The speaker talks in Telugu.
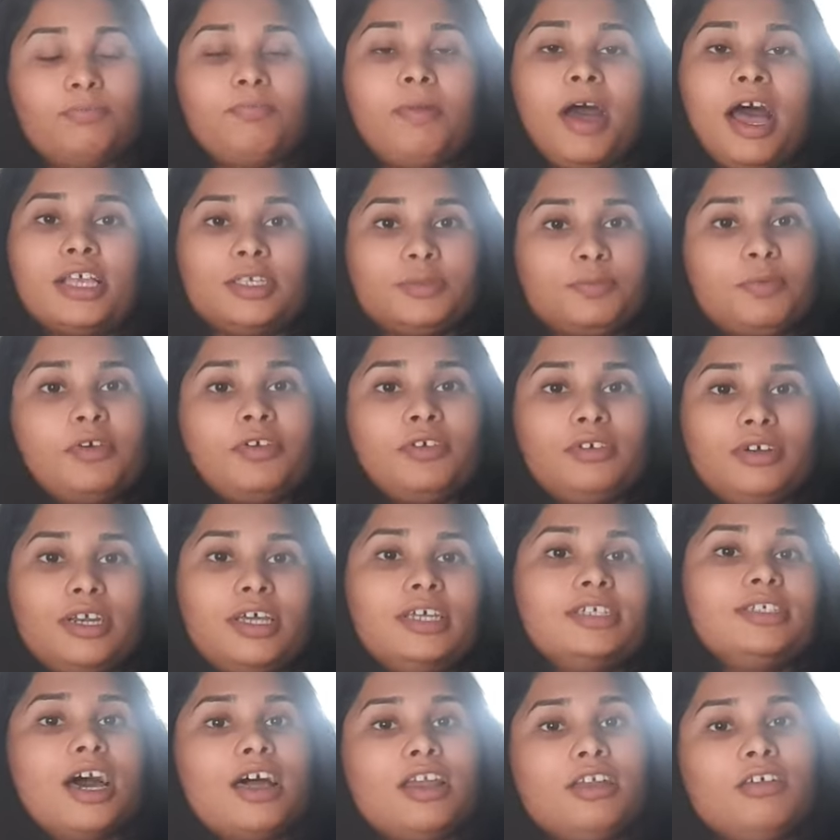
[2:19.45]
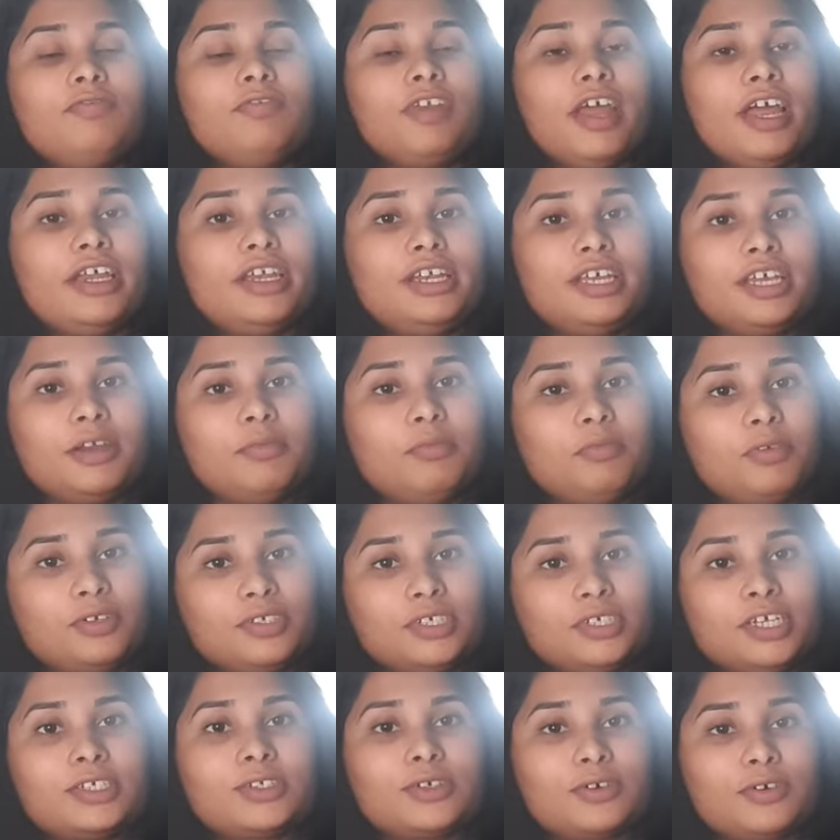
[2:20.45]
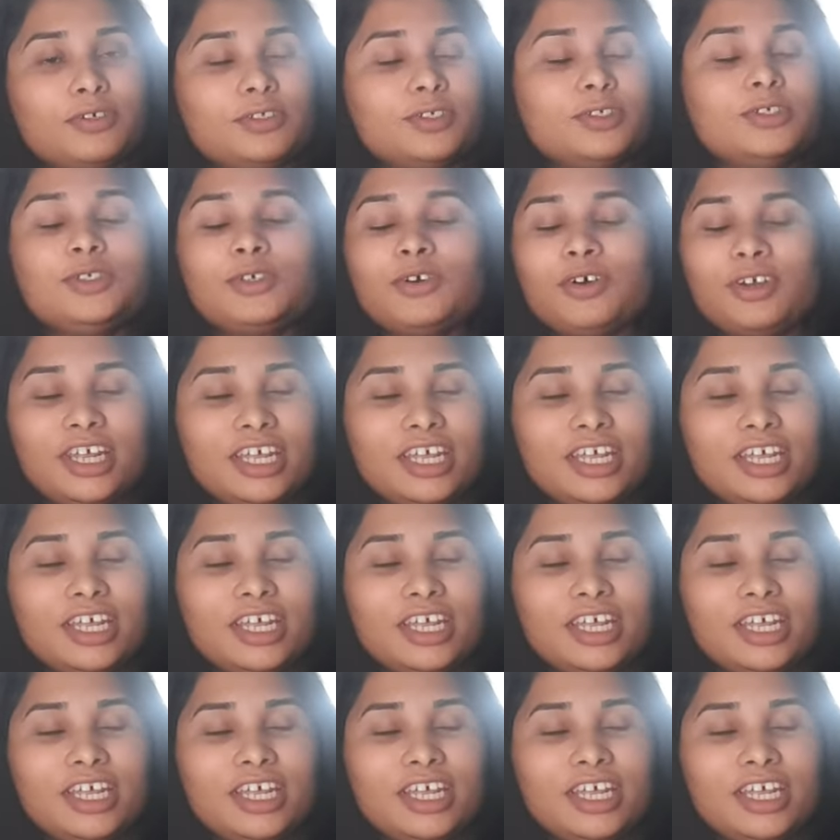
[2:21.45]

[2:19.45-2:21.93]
పాస్పోర్ట్ ఉంటే చాలు ఫ్లైట్ టికెట్ బుక్ చేసుకోవచ్చు సో